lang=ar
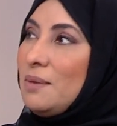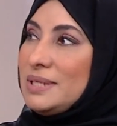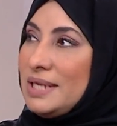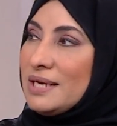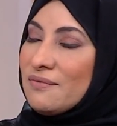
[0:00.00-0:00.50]

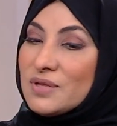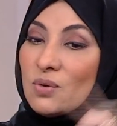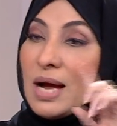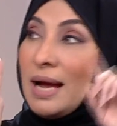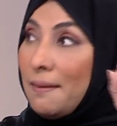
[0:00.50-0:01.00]
بعدين حنفطر
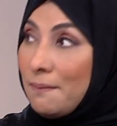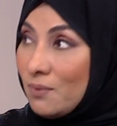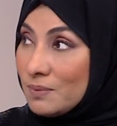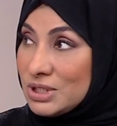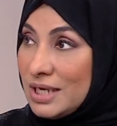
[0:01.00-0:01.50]

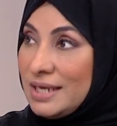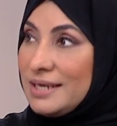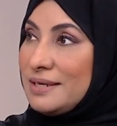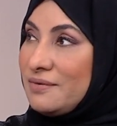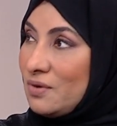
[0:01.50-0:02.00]
واهم شيء
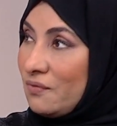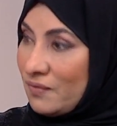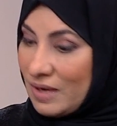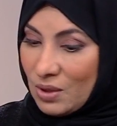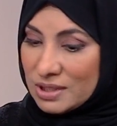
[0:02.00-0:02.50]
انه في
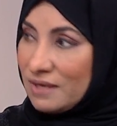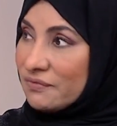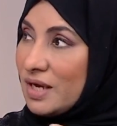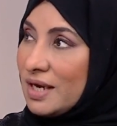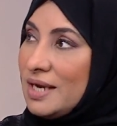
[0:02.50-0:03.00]
وقت
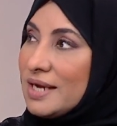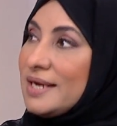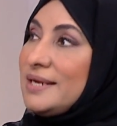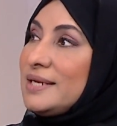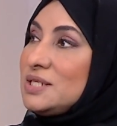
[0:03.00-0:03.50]
الافطار
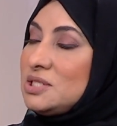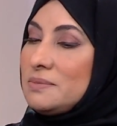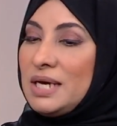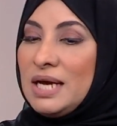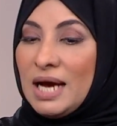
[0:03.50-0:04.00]
كنا
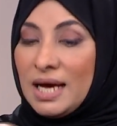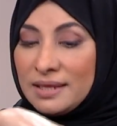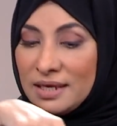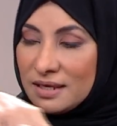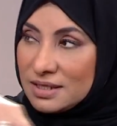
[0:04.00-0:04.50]
نجتمع
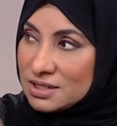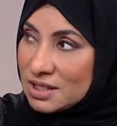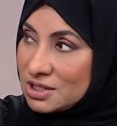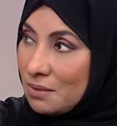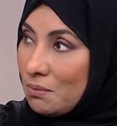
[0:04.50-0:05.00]
هذا
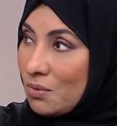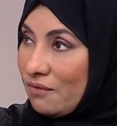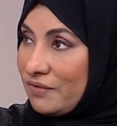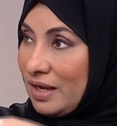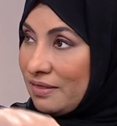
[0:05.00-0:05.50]
التجمع
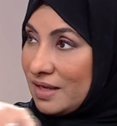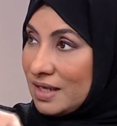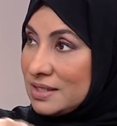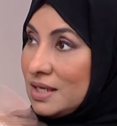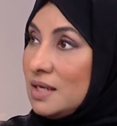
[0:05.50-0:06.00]
في حد
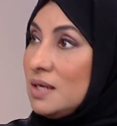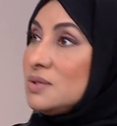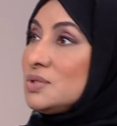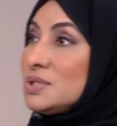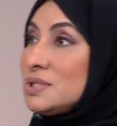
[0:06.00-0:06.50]
ذاته
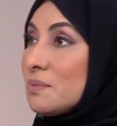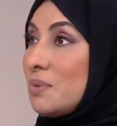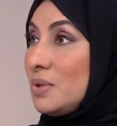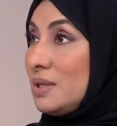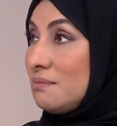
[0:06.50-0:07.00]
اسس
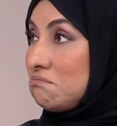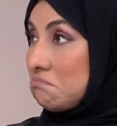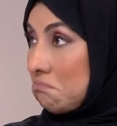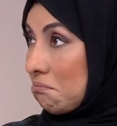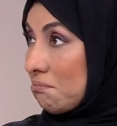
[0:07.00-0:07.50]
تربويه
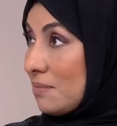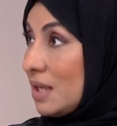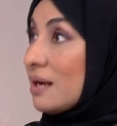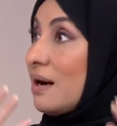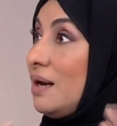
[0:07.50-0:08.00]
صحيح
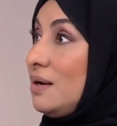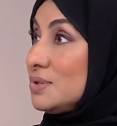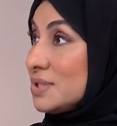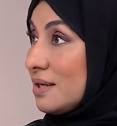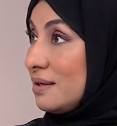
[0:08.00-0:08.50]
لقاء
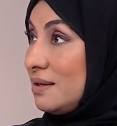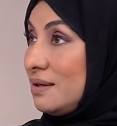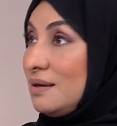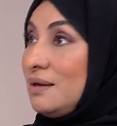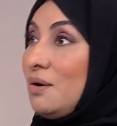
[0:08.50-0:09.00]
الأسرة
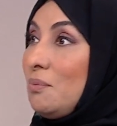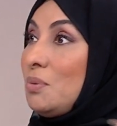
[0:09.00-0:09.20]
مم. الحب